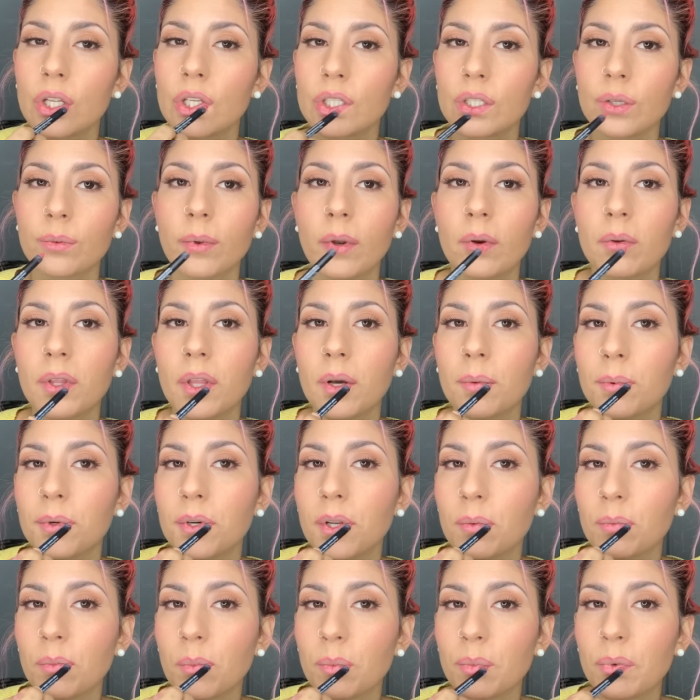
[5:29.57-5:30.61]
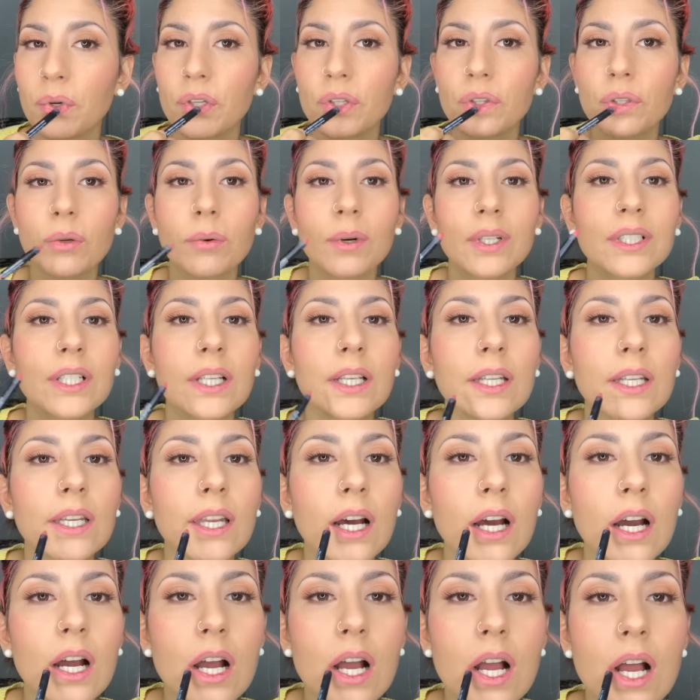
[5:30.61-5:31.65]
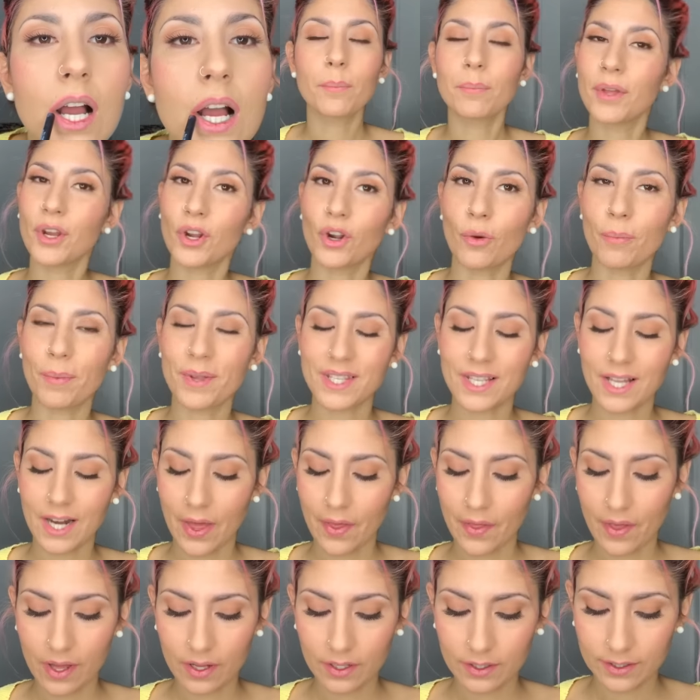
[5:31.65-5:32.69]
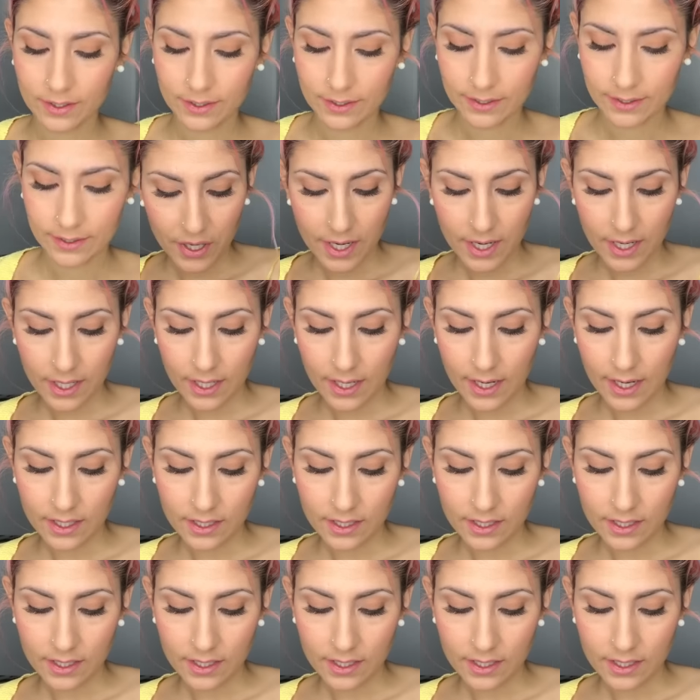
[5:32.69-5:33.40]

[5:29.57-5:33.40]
Se me olvida ponerme un poquito de vaselina, pero no pasa nada.